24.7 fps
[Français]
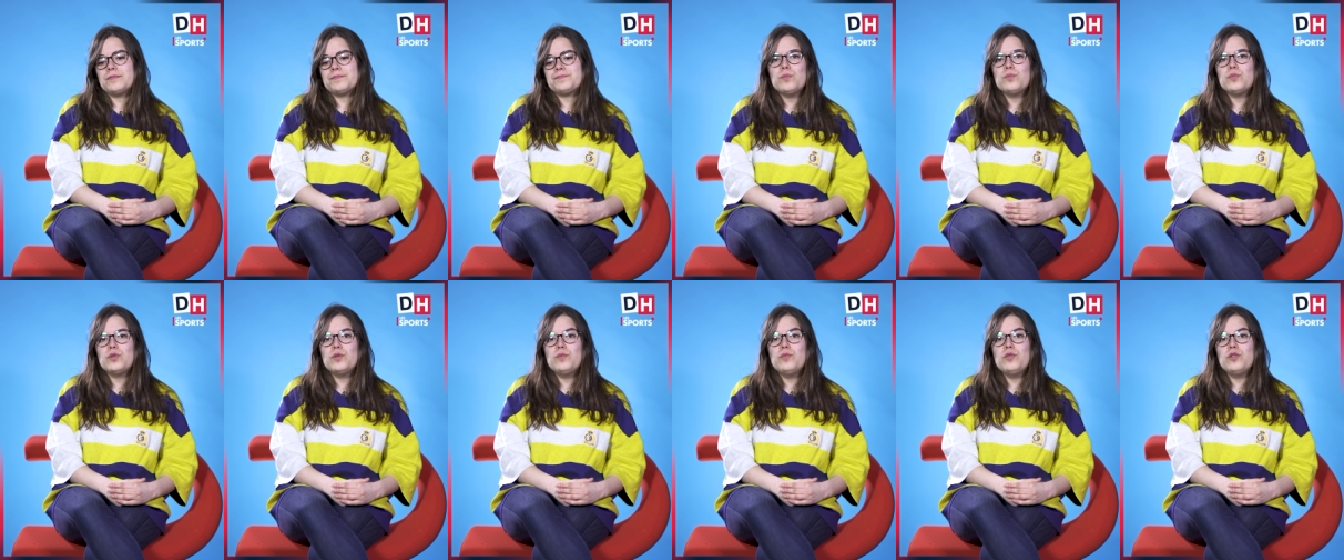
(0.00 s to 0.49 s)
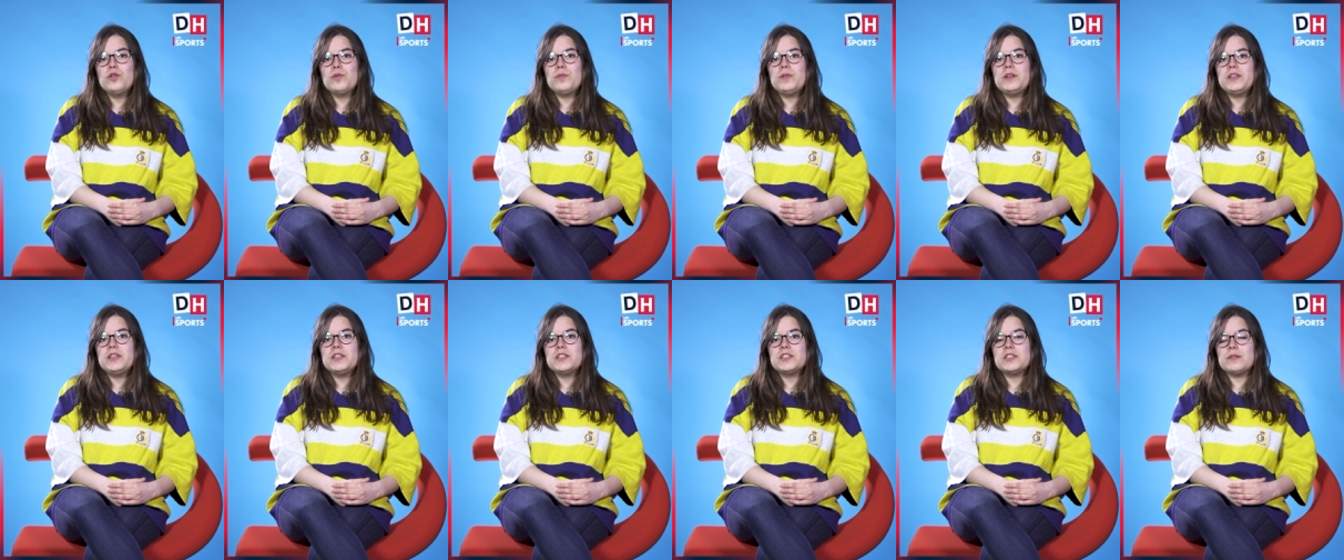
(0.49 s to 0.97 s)
Bobo
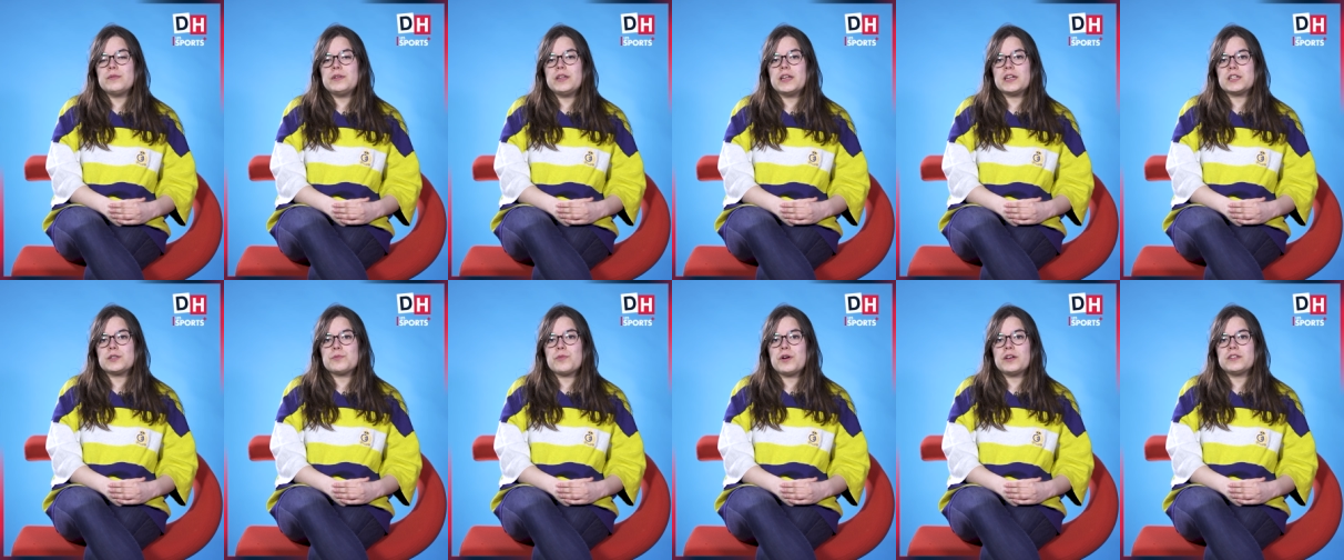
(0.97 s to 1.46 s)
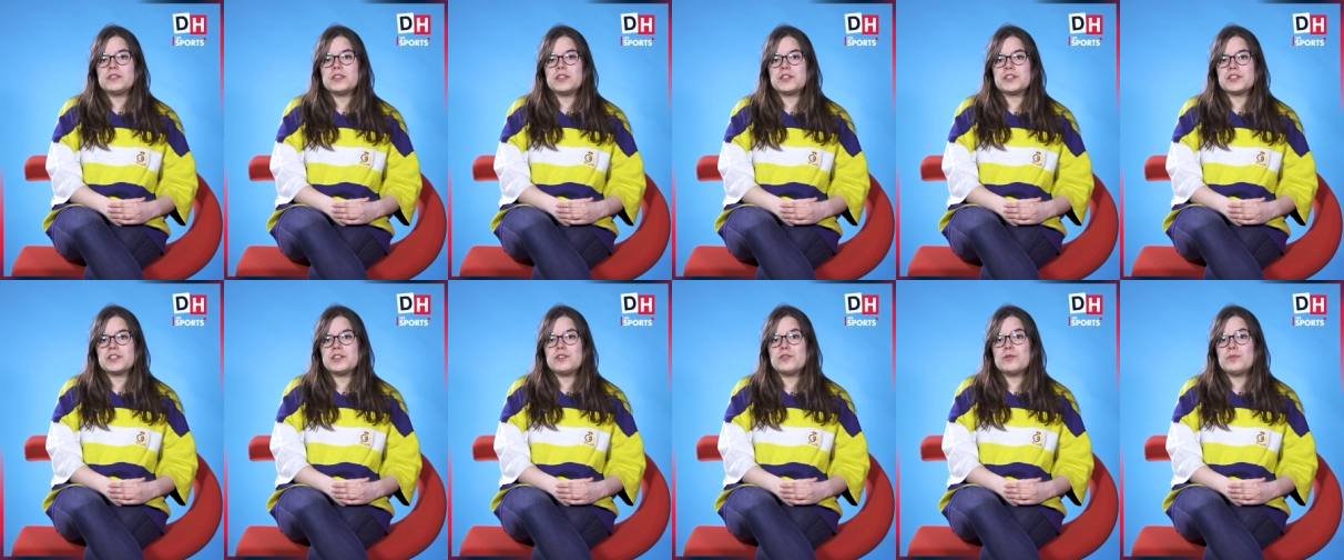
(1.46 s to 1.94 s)
oblige, déménagement à
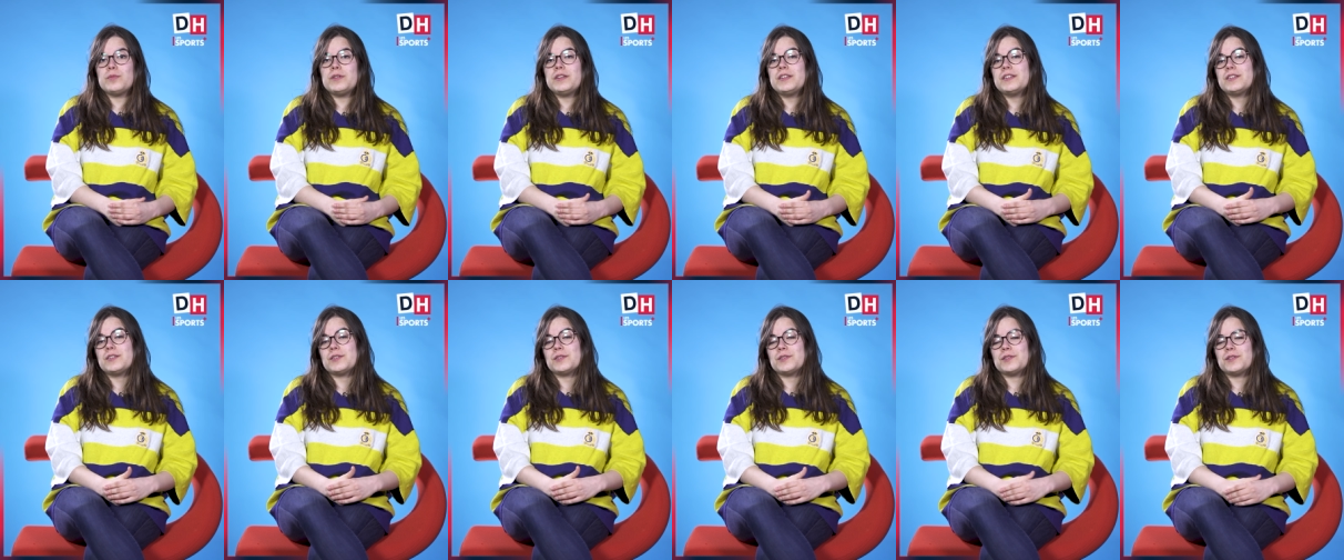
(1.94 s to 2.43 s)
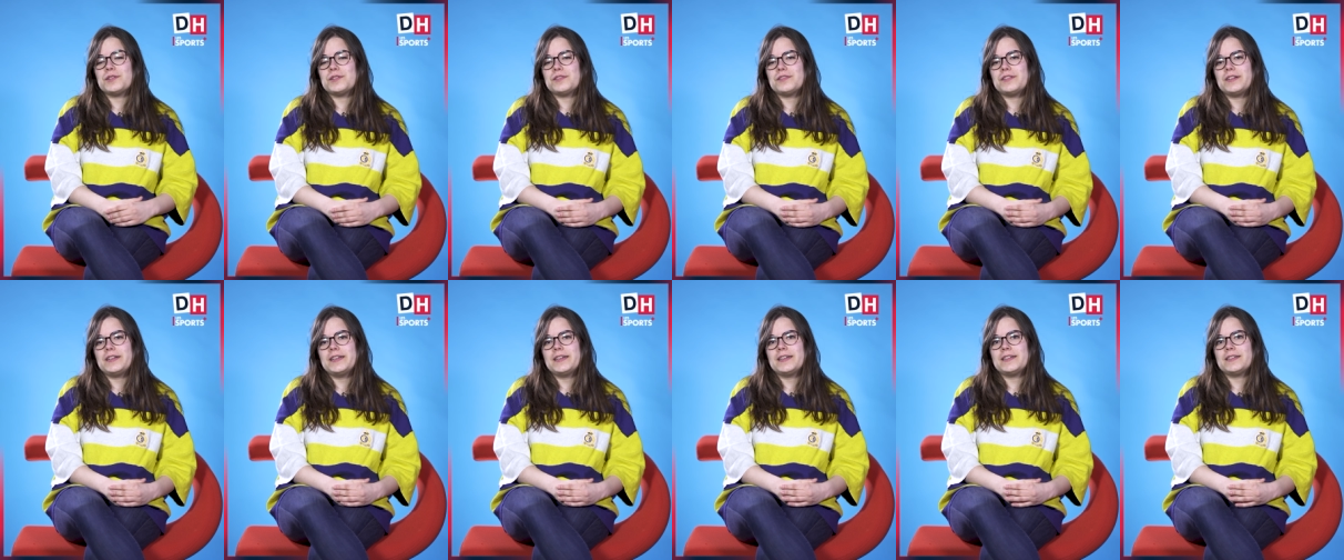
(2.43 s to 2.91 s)
Saint-Gilles oblige.
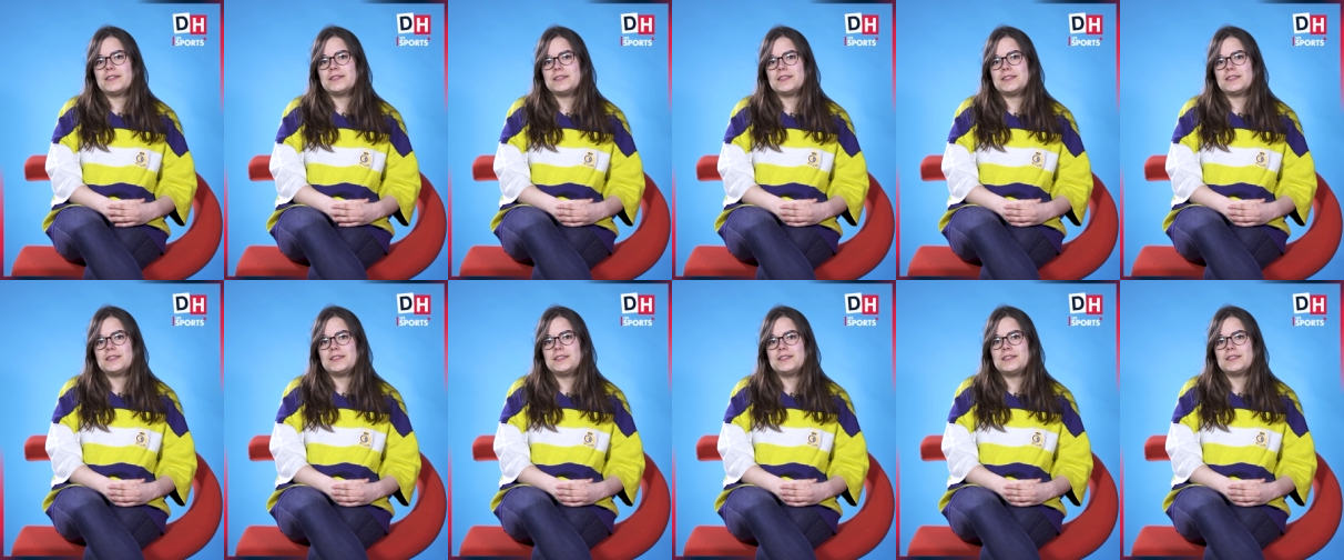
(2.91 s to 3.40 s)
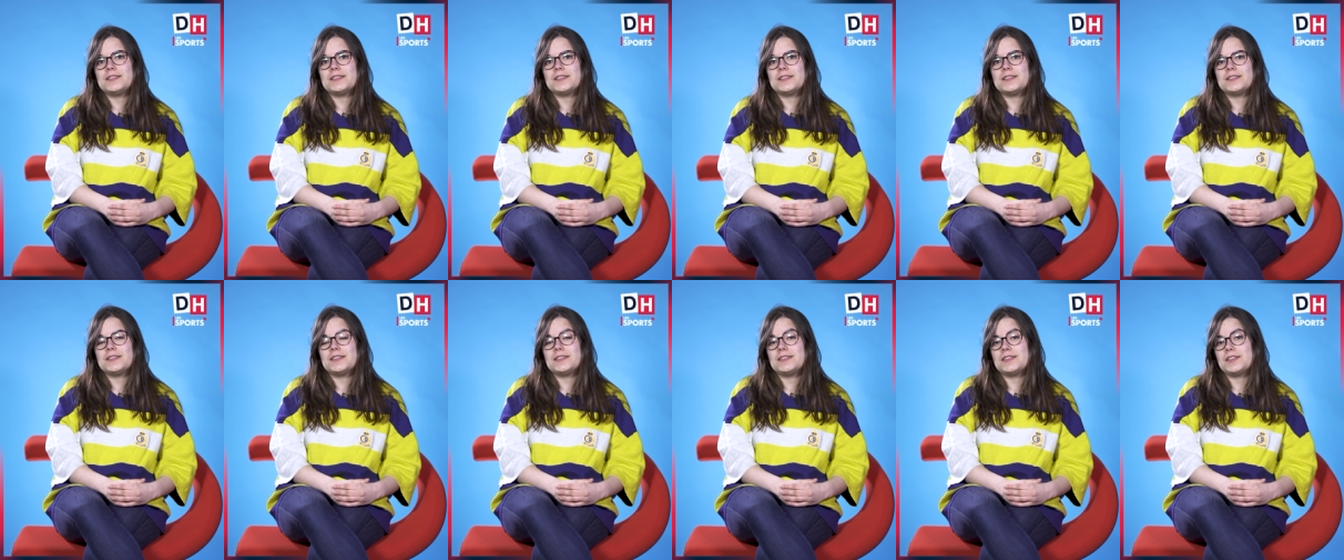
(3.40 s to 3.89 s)
voilà, ici
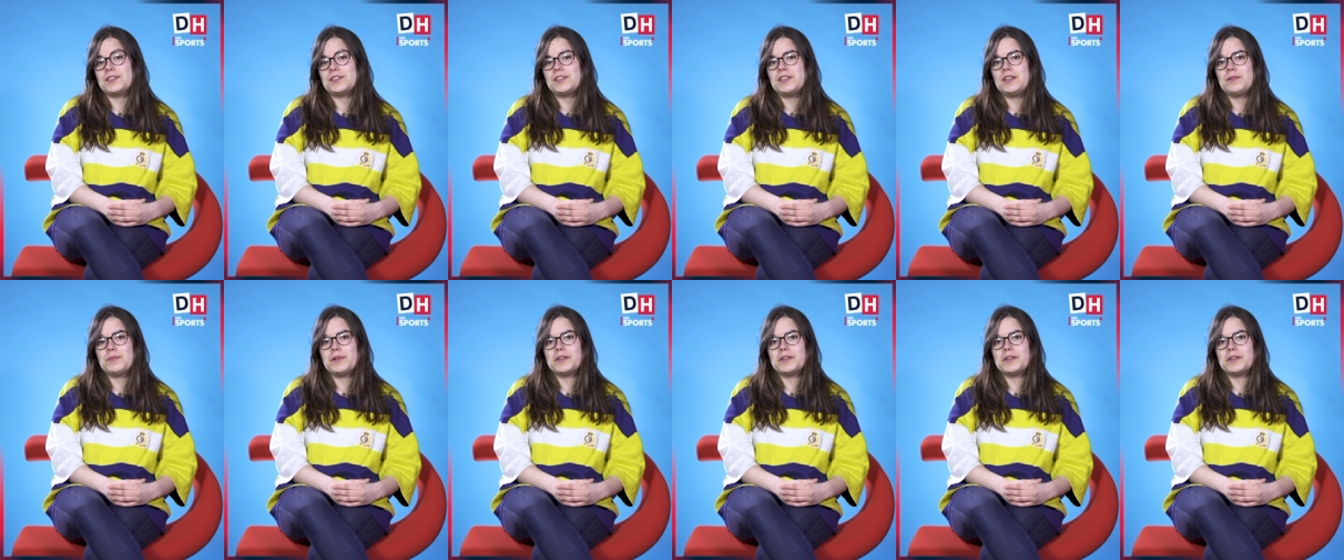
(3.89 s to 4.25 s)
c'est Saint-Gilles